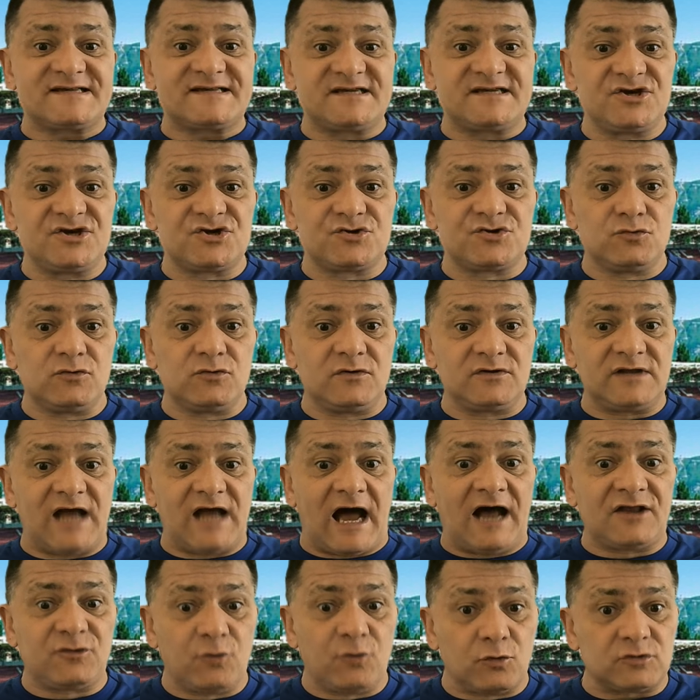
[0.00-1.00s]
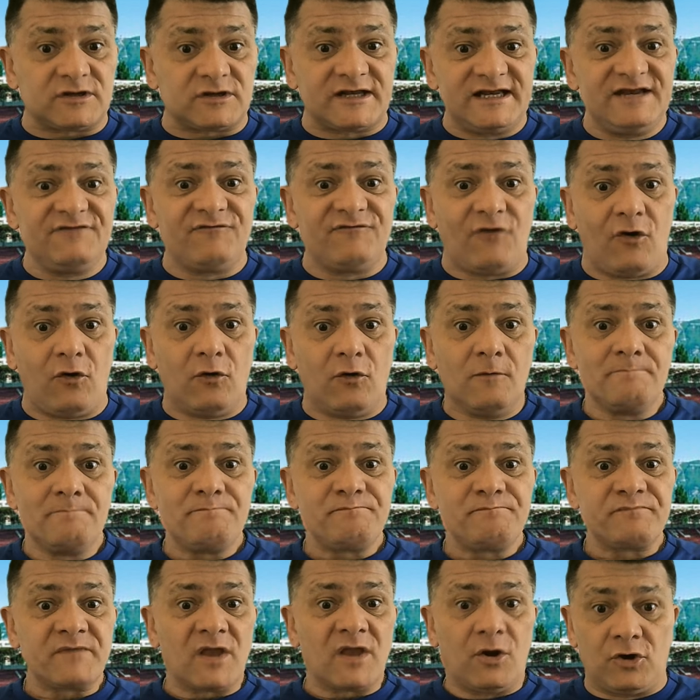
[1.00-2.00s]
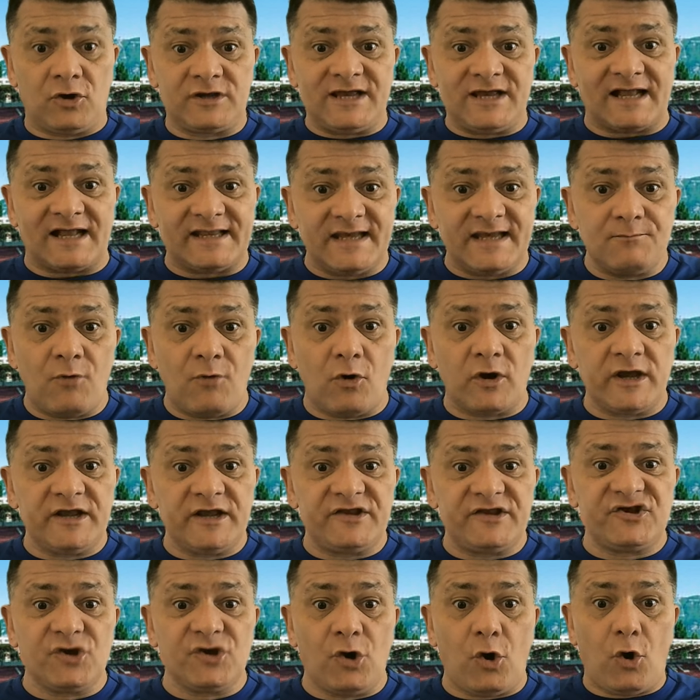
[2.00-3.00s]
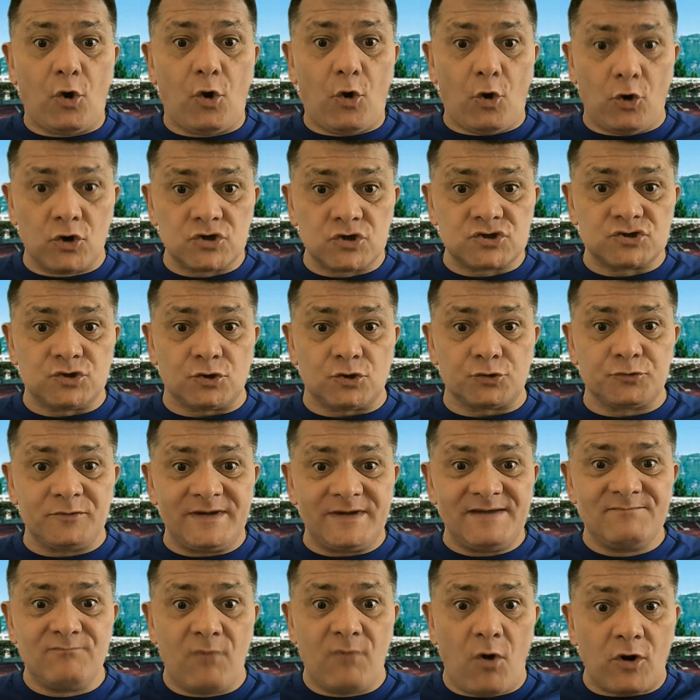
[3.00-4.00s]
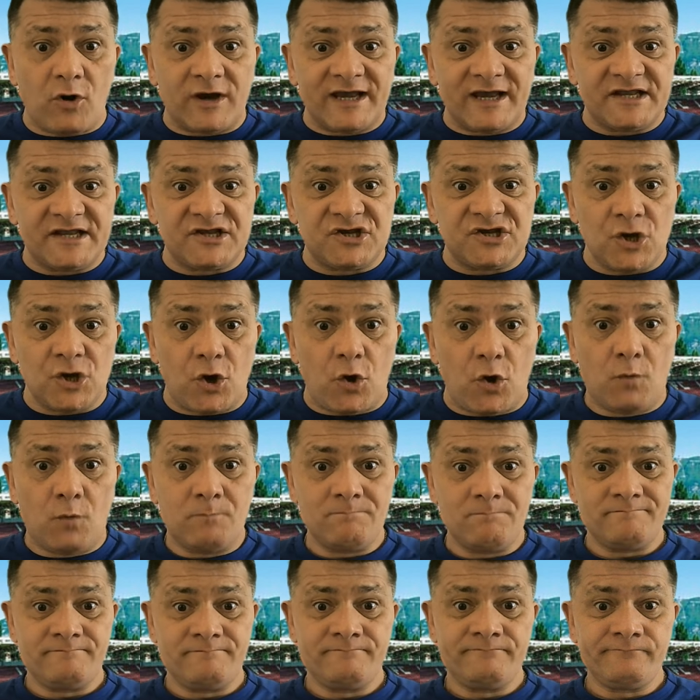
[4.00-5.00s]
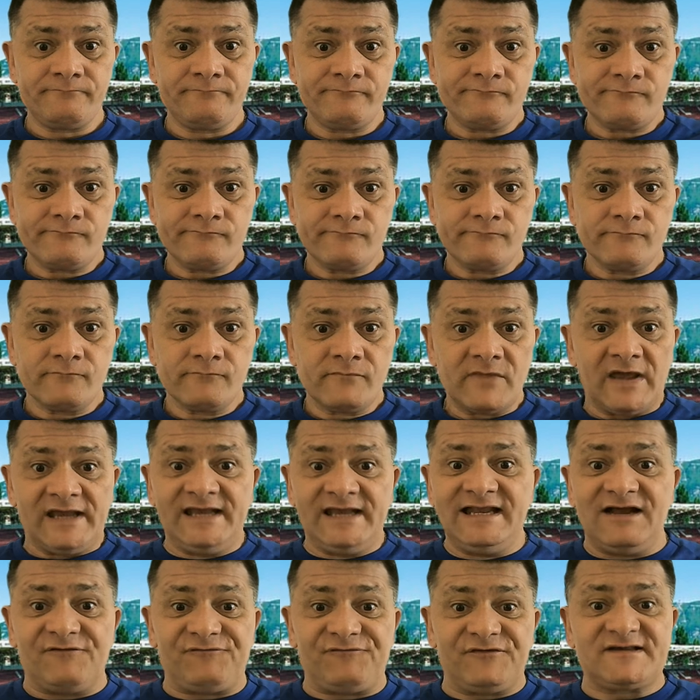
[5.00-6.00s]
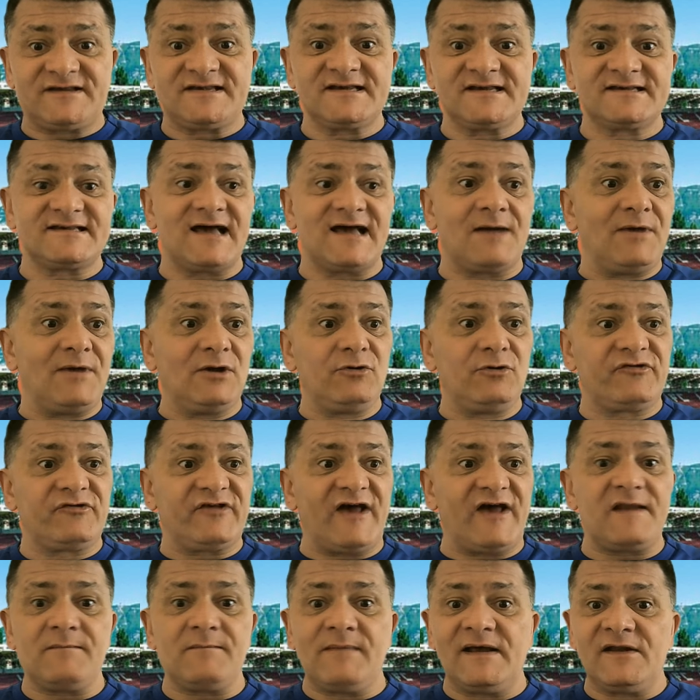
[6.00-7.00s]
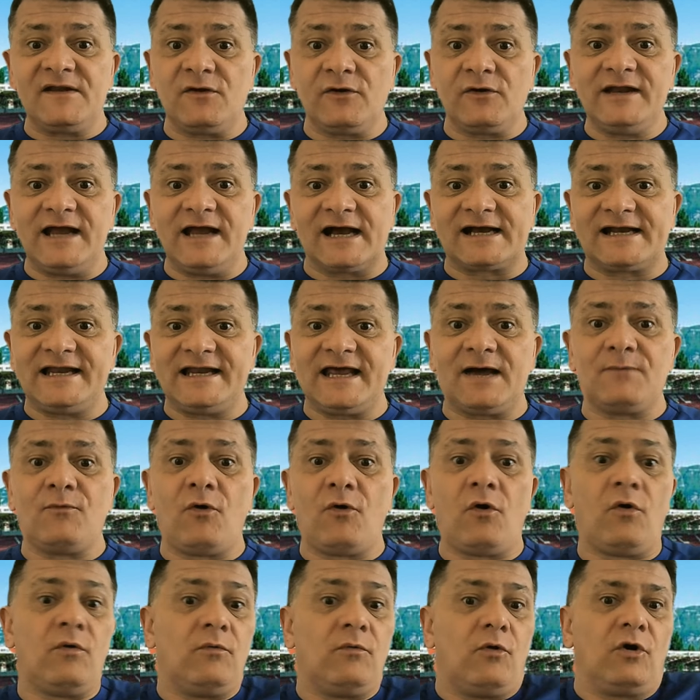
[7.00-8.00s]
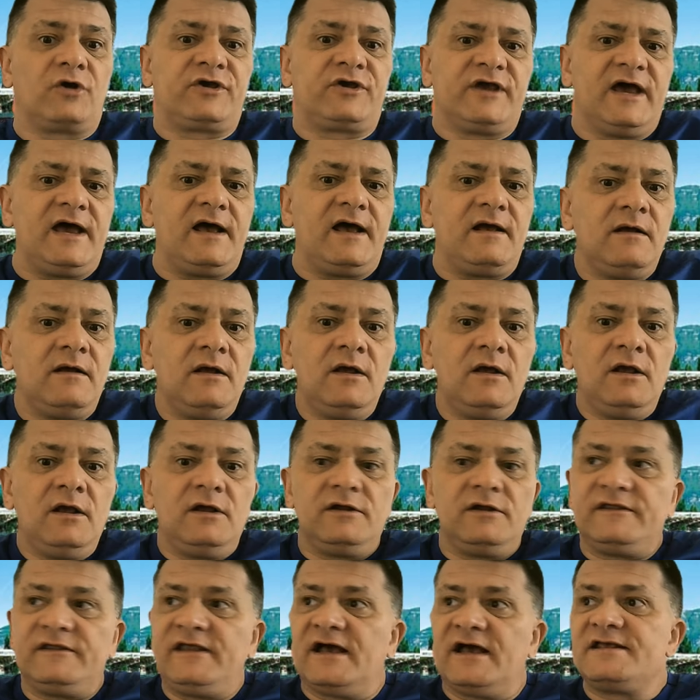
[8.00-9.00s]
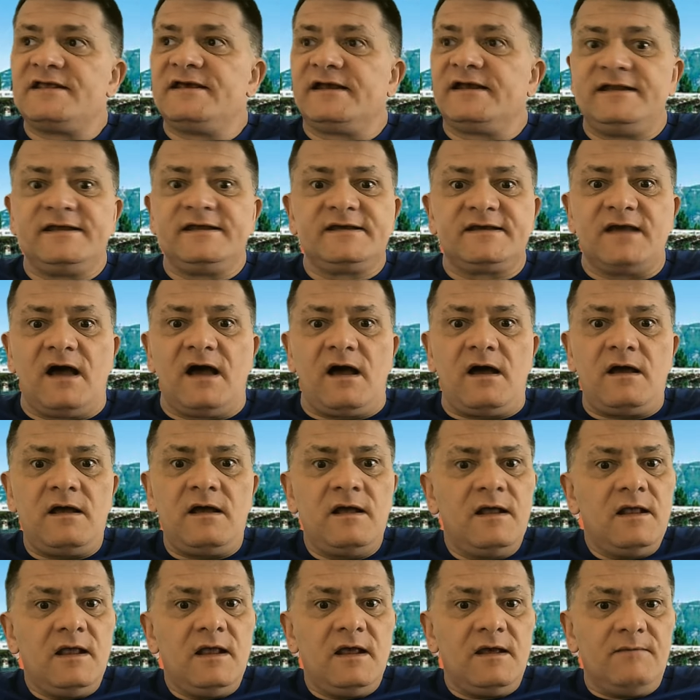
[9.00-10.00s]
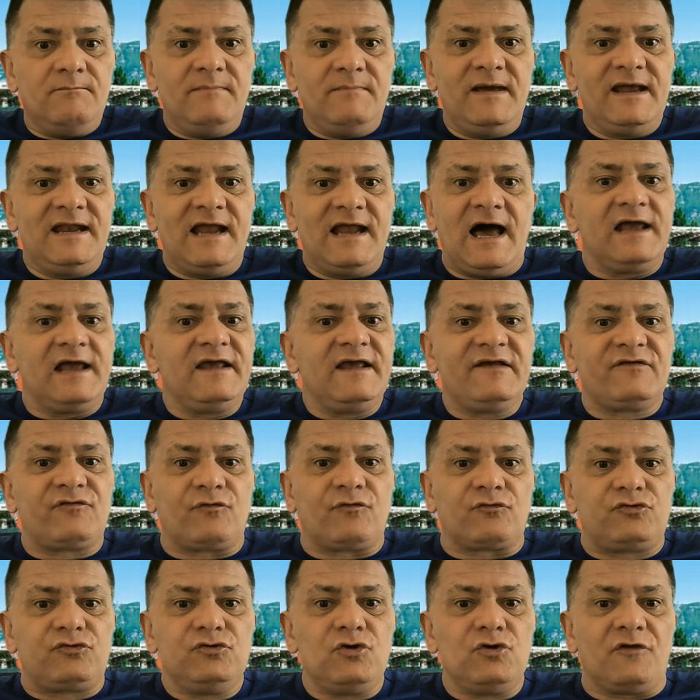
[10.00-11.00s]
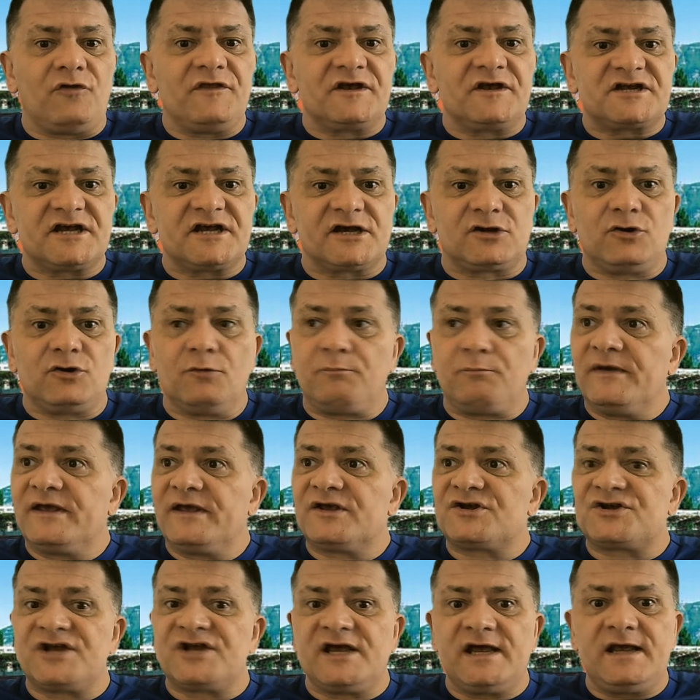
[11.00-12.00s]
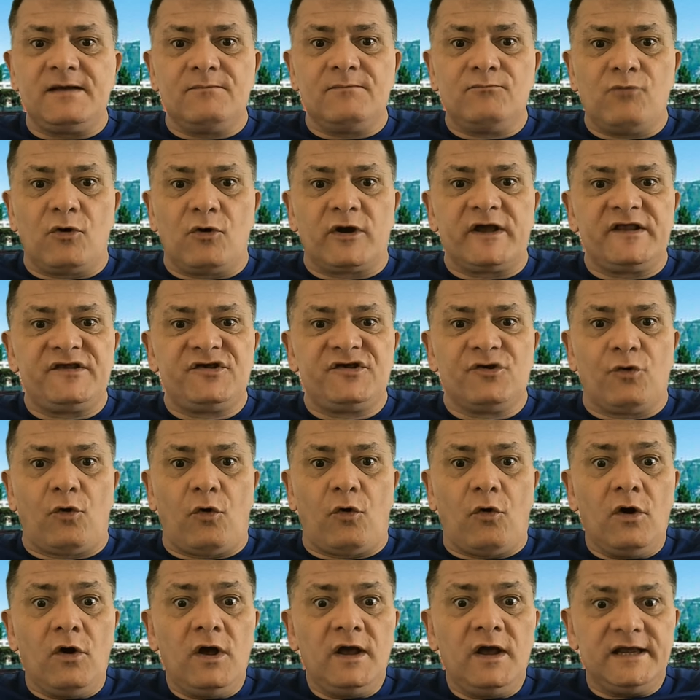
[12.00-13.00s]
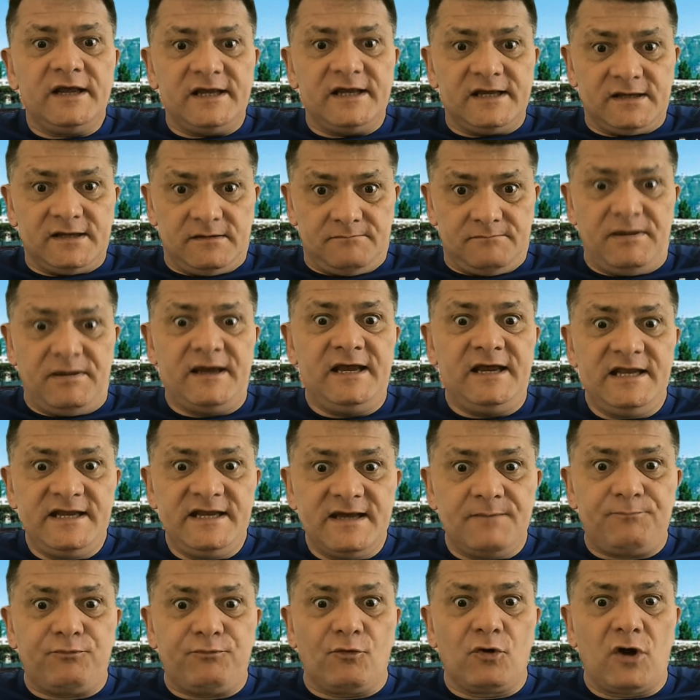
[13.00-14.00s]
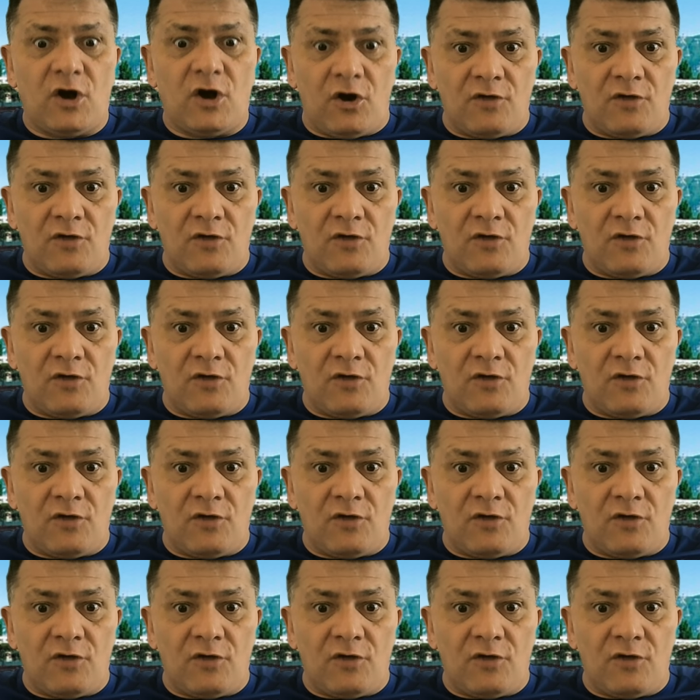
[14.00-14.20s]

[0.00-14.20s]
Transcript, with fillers: parce qu'ils jouent à d'autres niveaux. Regardez Moridio aujourd'hui. Moridio Il a fait ses armes à Lausanne, maintenant il a Clermont, ok Dernier de Ligue 1. Mais là, ils ont tenu en échec le PSG. Moridio, ben, il y est pour